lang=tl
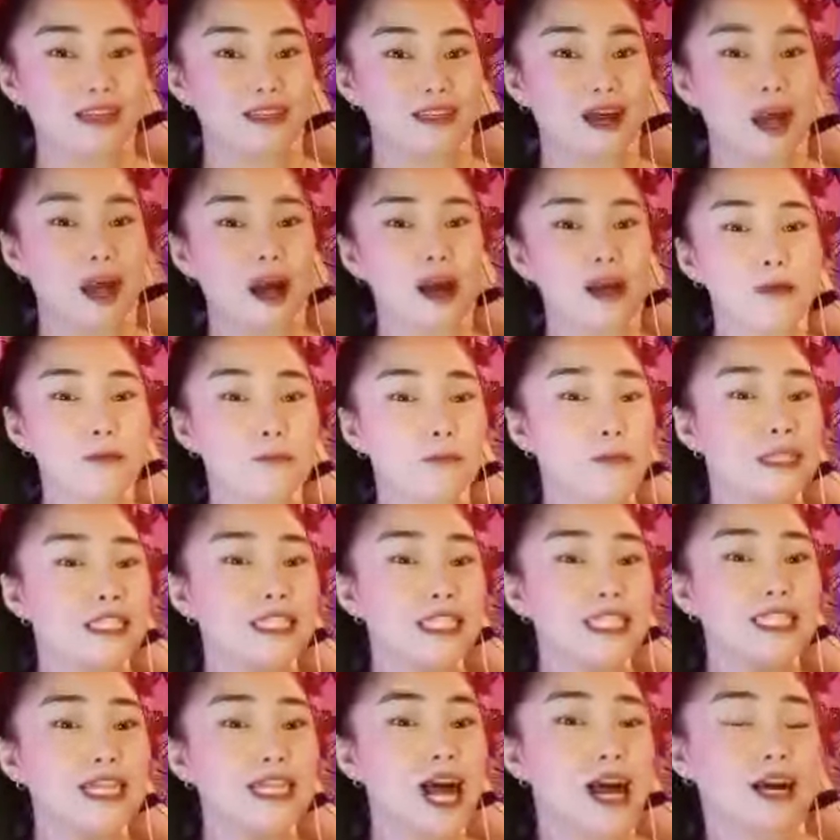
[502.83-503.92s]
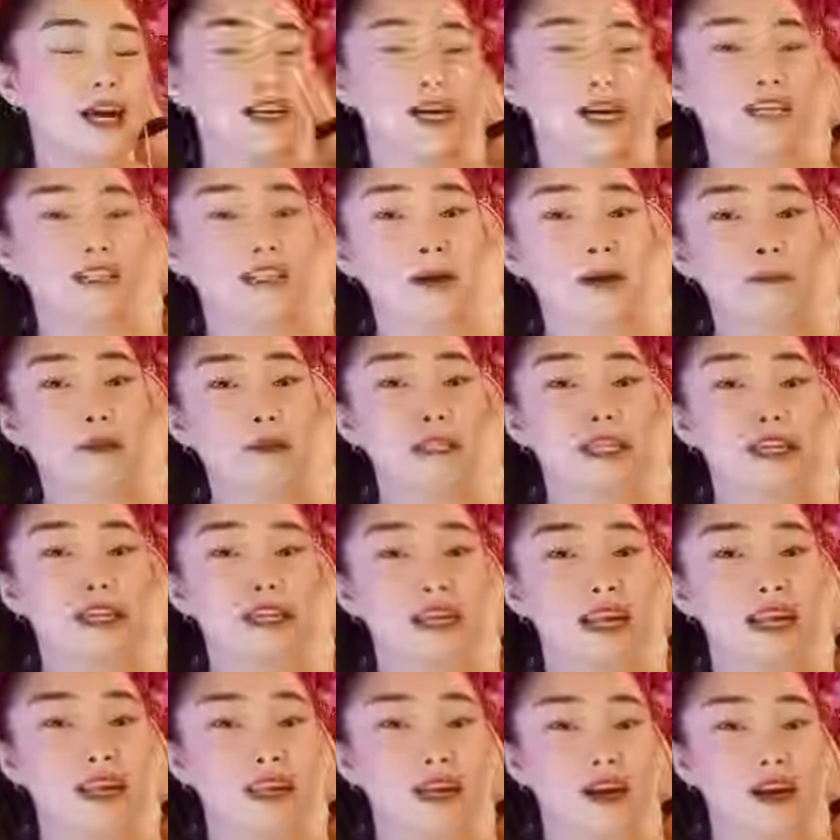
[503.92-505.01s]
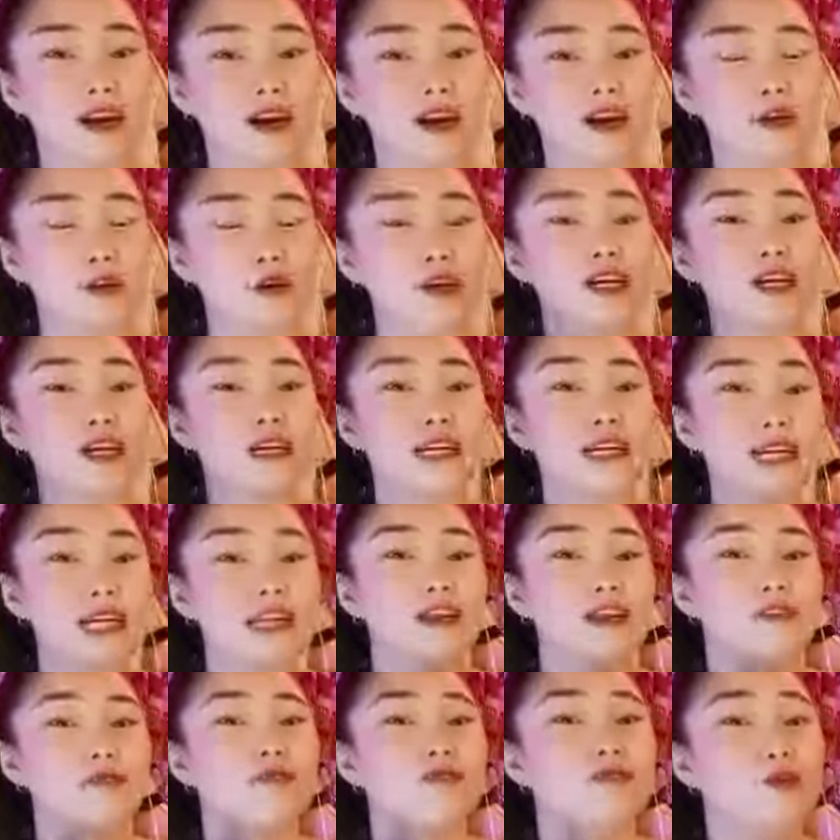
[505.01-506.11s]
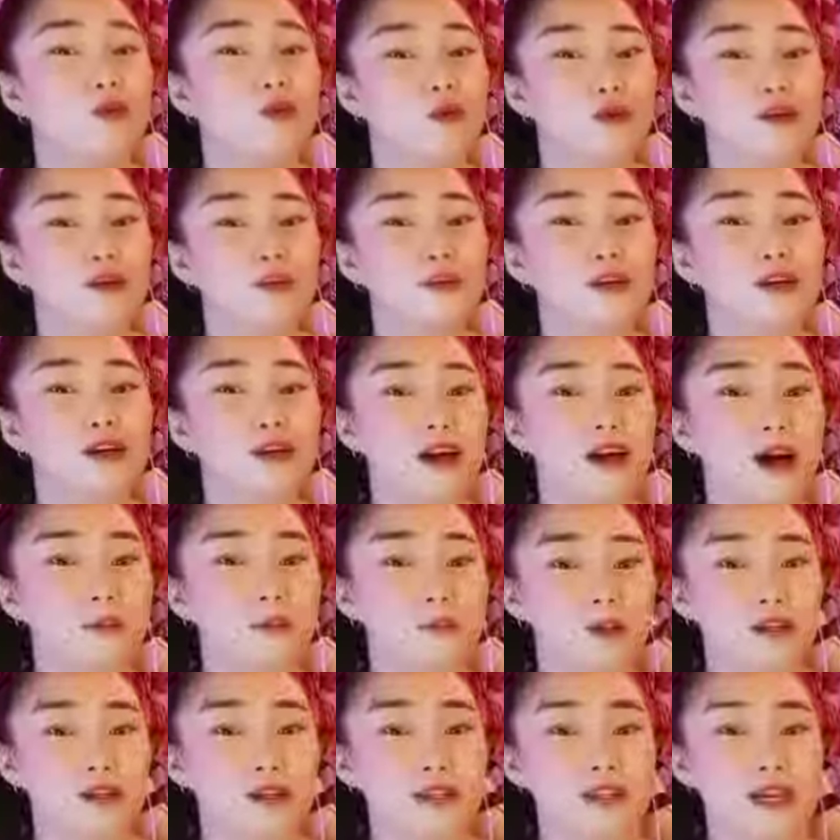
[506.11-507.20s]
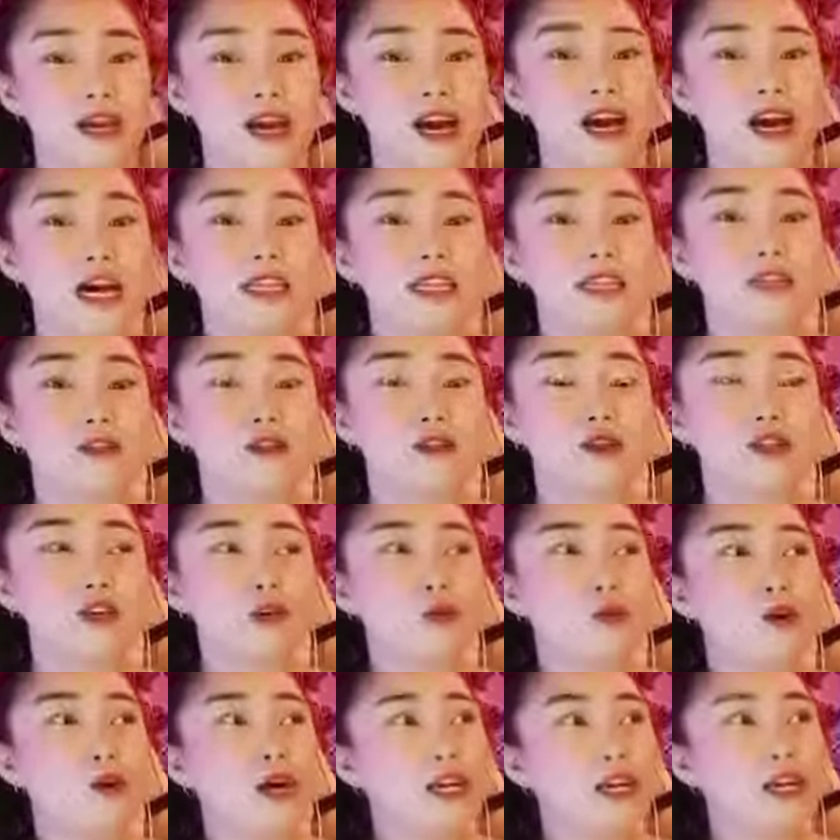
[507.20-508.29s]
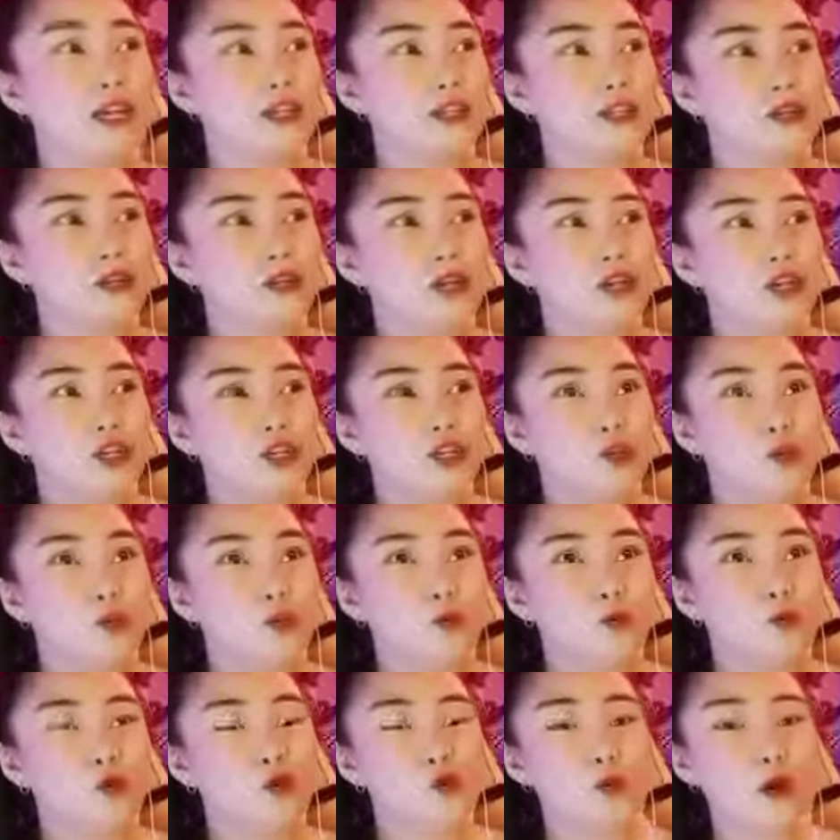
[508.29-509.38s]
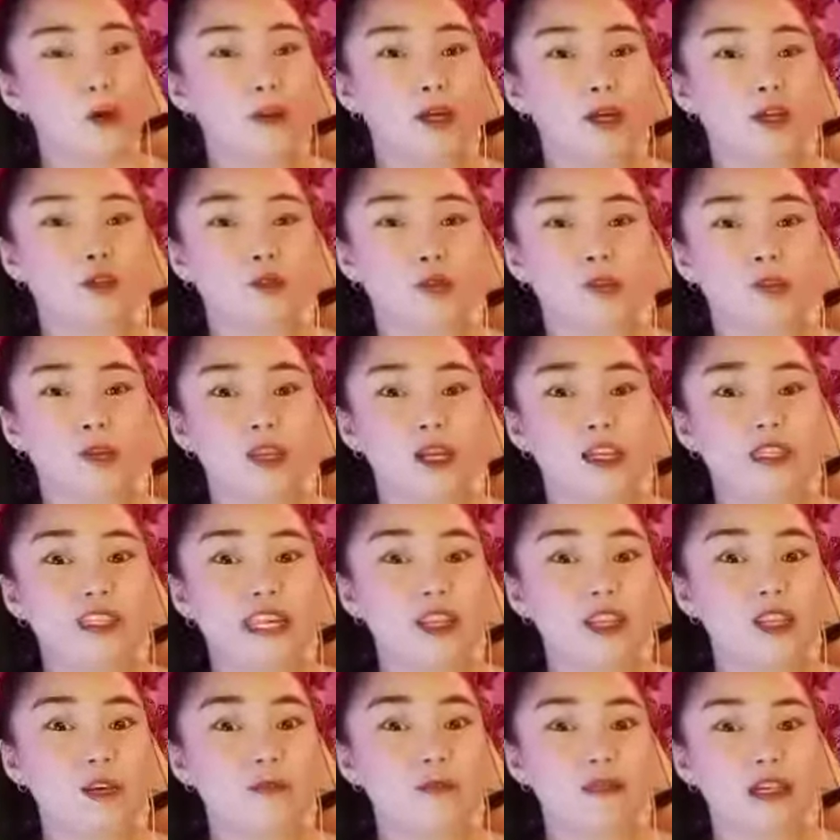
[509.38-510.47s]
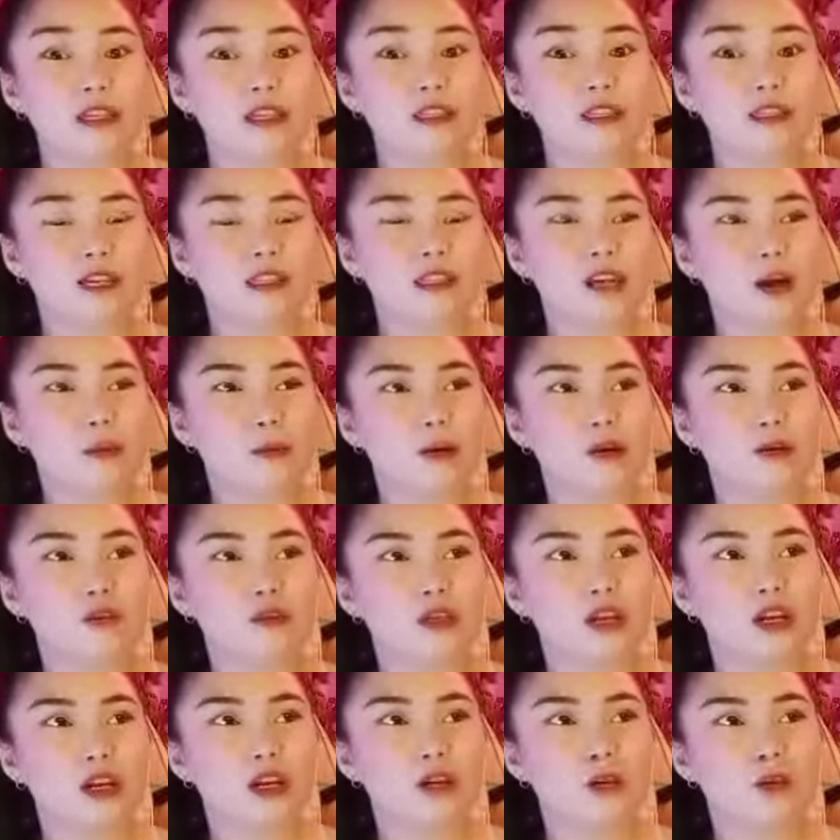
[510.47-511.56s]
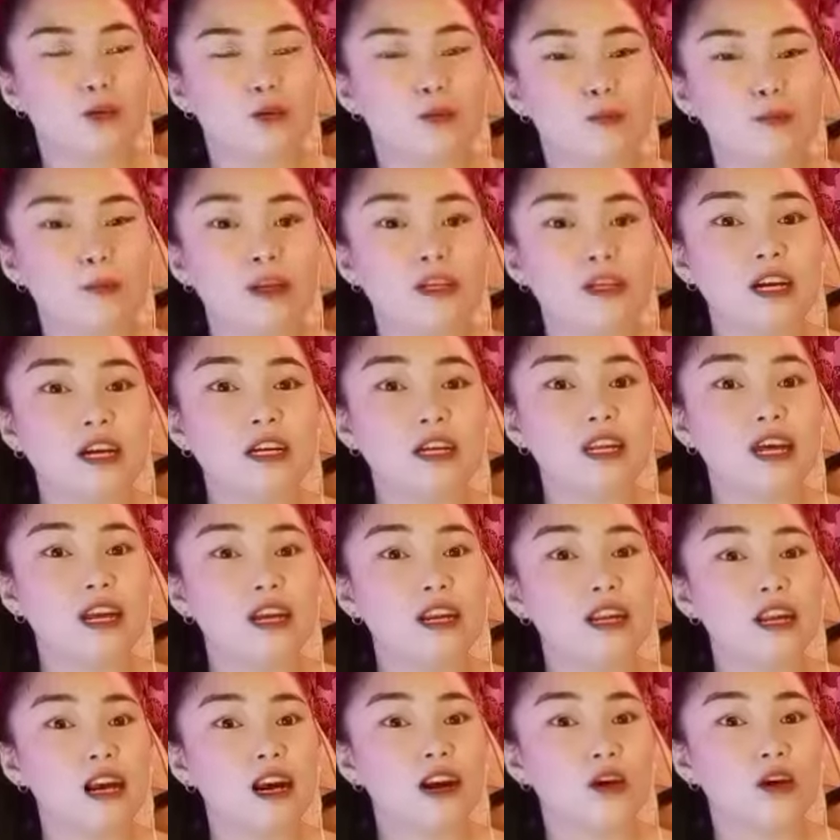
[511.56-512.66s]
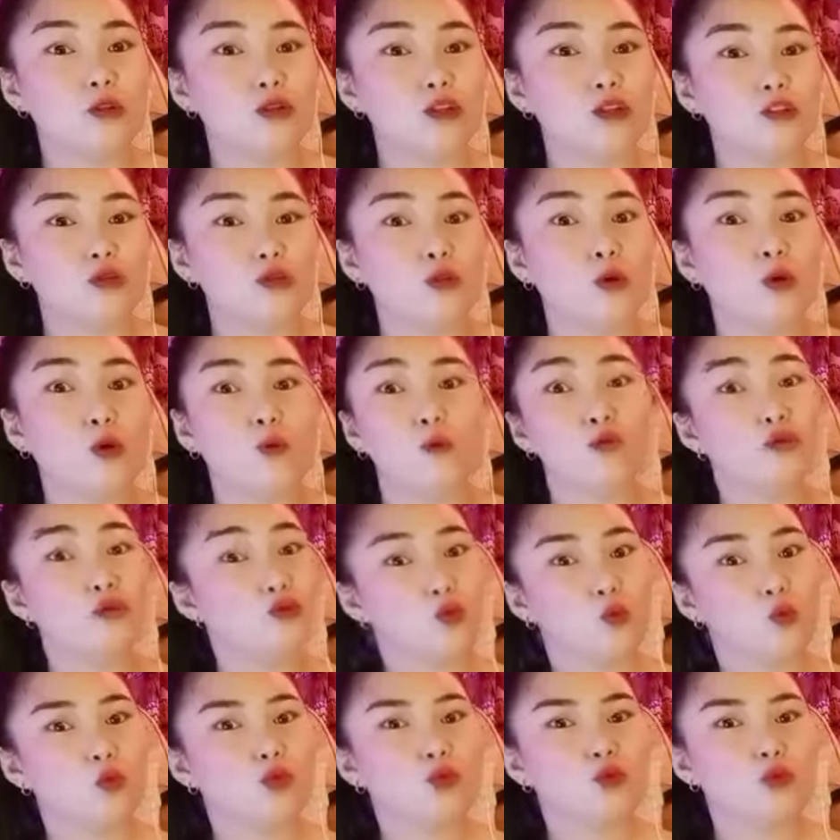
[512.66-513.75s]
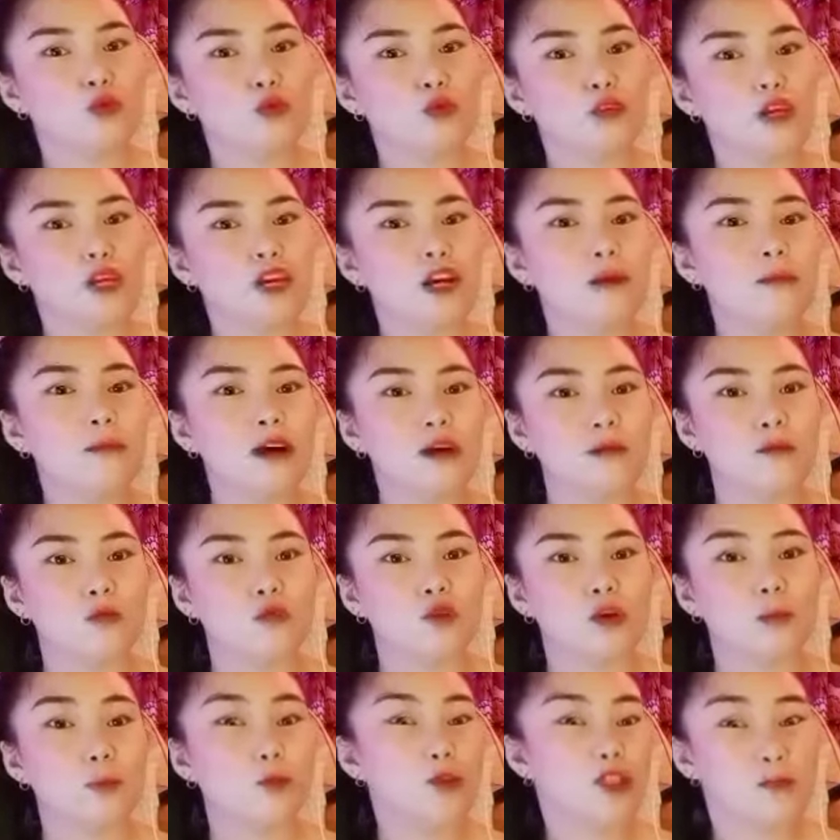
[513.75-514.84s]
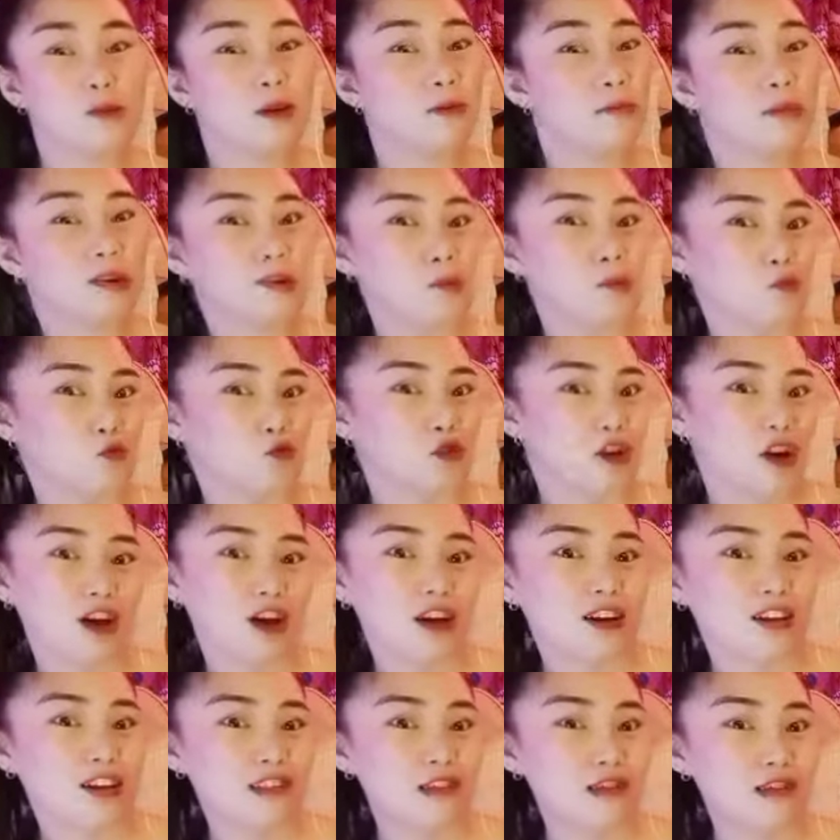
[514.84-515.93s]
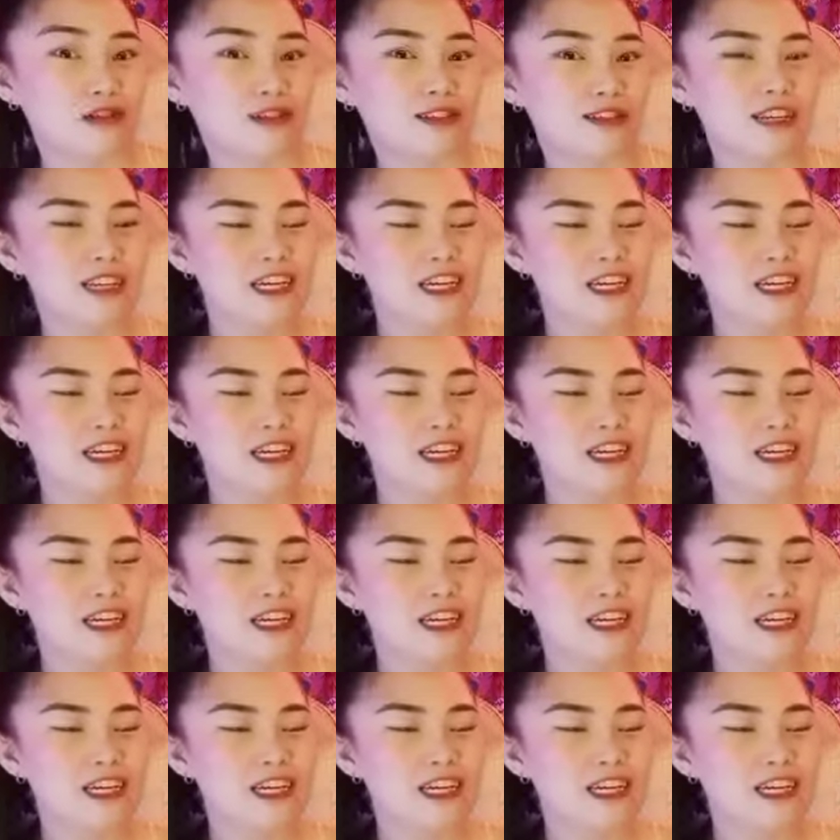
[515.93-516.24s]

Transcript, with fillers: Na, minsan nga guys, kapag nagre-react ako or nagre-review ko sa mga rappers, nanood ako kay ano, yung tumabay tumabi ng Lady Masta, sabi ko talaga dun, pag nagre-react ako nito, gustong gusto ko talaga magmura. Pwede bang magmura, ganun.